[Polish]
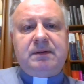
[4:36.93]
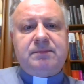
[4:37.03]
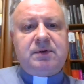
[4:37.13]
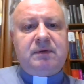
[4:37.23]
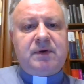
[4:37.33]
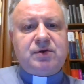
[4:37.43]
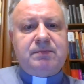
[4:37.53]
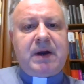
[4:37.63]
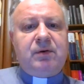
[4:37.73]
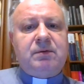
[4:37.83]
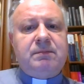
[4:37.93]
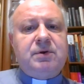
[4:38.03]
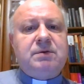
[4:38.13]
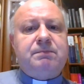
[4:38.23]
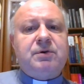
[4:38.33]
ponieważ ma on
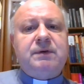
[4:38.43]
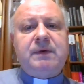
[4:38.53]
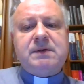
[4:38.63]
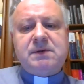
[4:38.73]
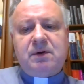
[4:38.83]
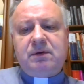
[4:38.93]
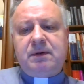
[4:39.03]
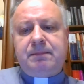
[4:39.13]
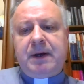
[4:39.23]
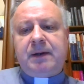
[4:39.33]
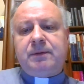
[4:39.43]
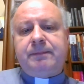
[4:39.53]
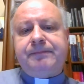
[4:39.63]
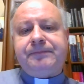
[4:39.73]
być poświęcony Panu.